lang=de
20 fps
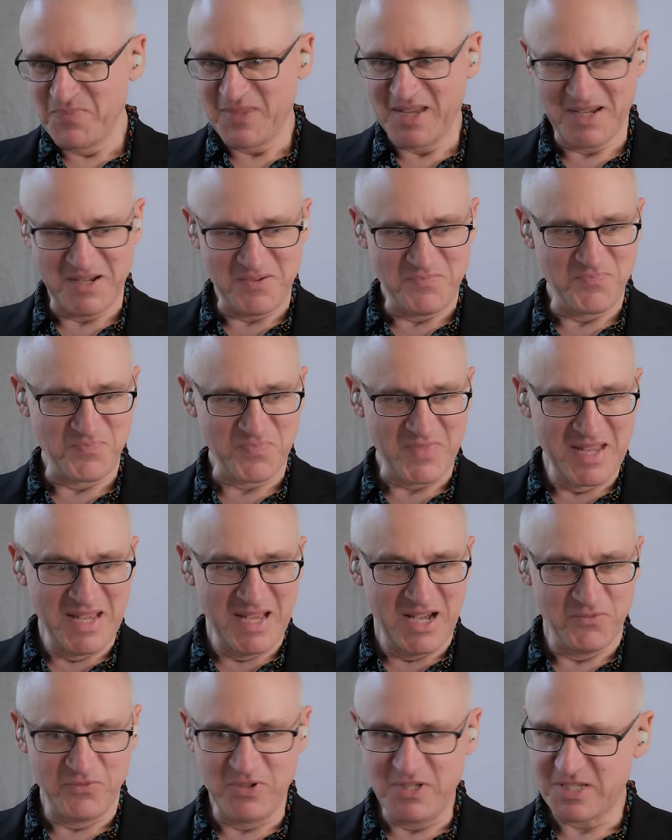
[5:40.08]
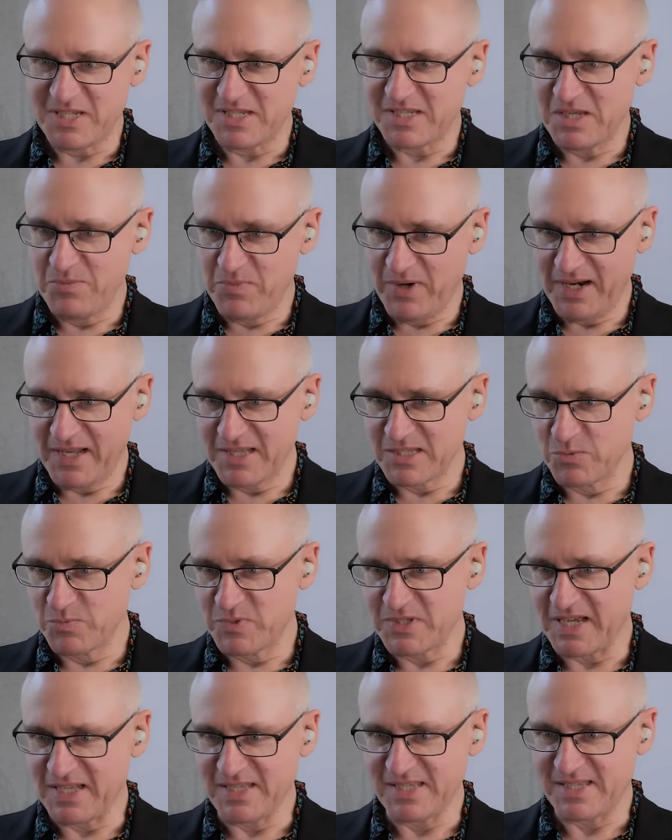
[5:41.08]
Ähm, wie ist das denn bei anderen
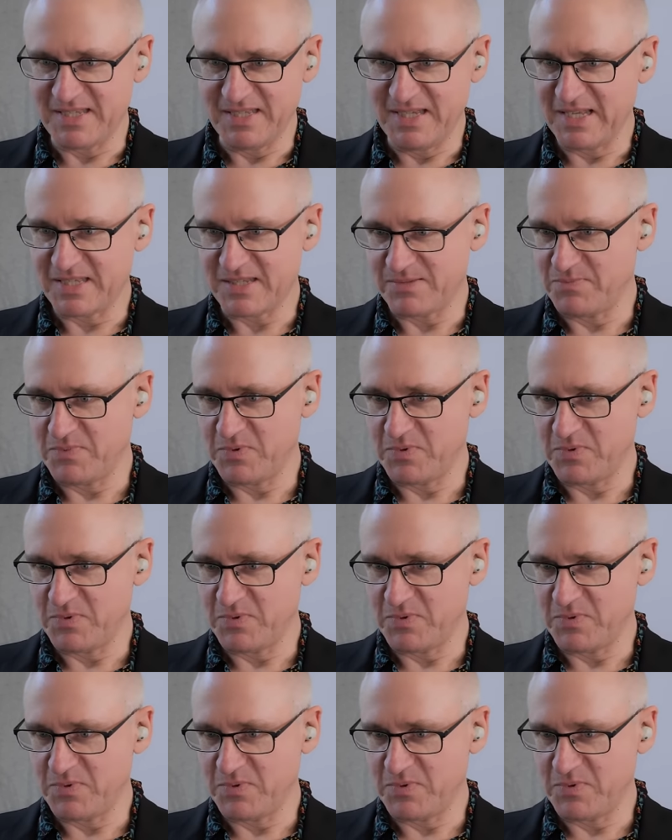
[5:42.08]
Substanzen jetzt?